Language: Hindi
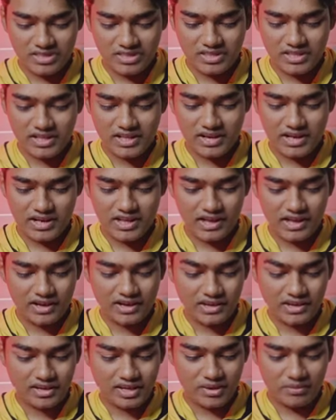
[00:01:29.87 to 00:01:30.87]
फील दे रहा है यार
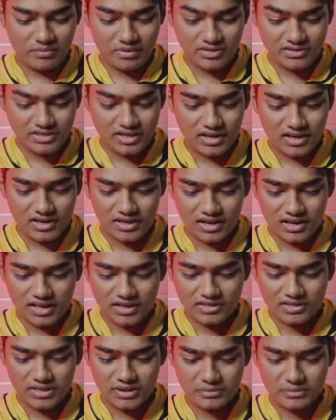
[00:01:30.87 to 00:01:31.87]
ये गेम ऐसा लग रहा है
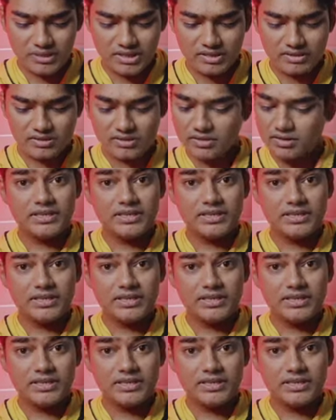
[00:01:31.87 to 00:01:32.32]
एकदम ही